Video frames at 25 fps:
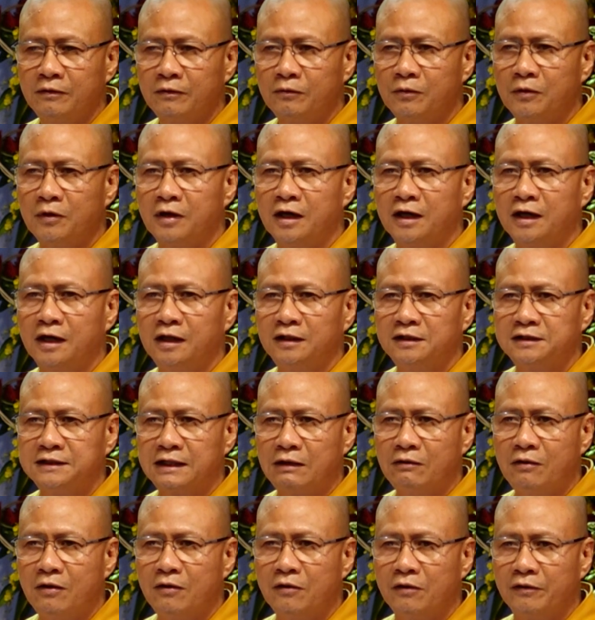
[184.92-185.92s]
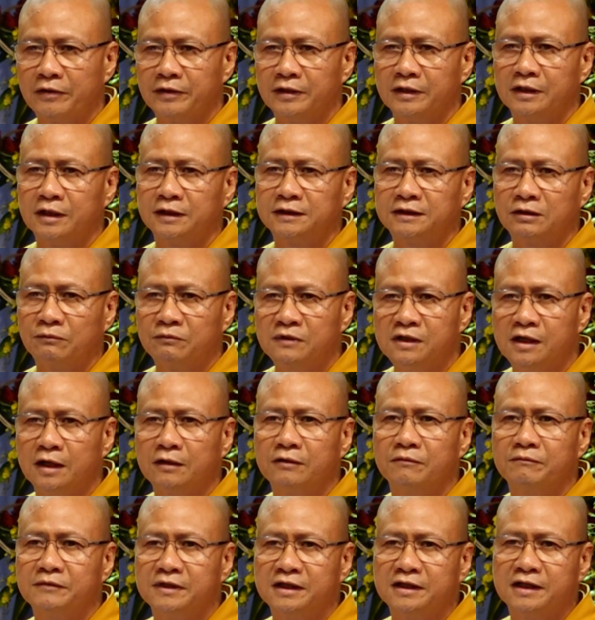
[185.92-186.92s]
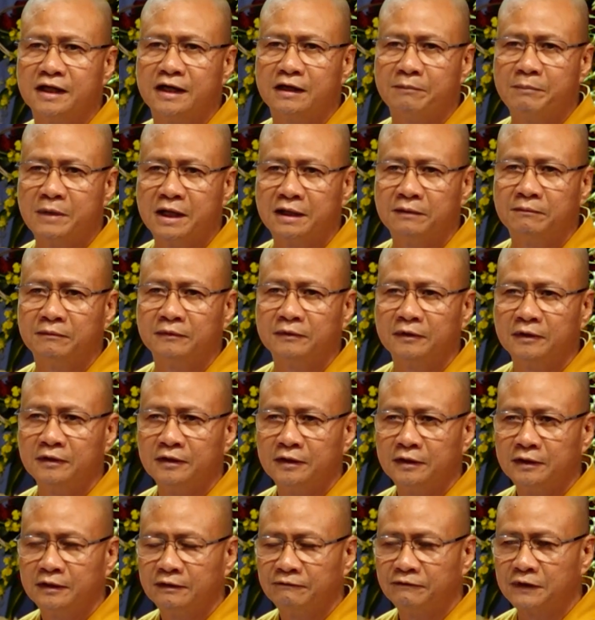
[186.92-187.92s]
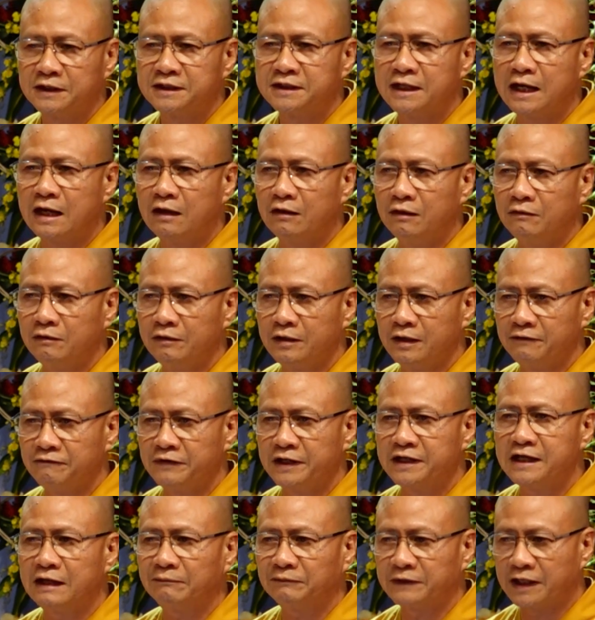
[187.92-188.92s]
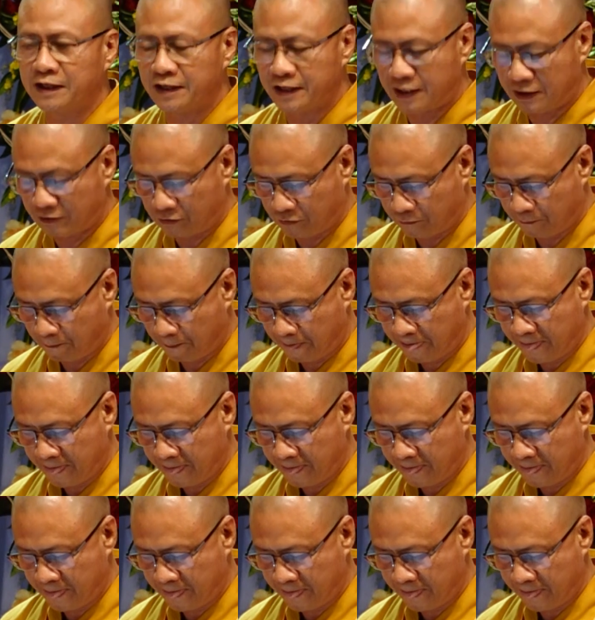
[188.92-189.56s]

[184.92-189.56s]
của giáo hội ở trong nước cũng như là bên Phật giáo Việt Nam tại Lào.